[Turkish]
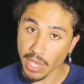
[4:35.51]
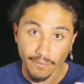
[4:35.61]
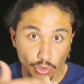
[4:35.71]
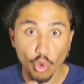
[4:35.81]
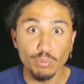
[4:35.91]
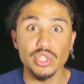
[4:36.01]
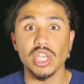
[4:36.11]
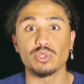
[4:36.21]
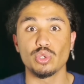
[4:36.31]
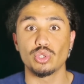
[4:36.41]
Bir hafta
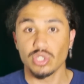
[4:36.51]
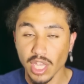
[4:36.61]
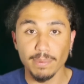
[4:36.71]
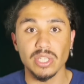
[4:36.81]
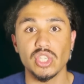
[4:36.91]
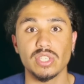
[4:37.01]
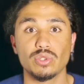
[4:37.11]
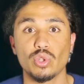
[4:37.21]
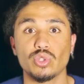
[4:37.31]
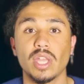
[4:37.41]
olmayacak çünkü.
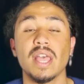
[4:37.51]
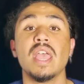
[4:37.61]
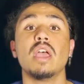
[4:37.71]
Sabredeceksin onda.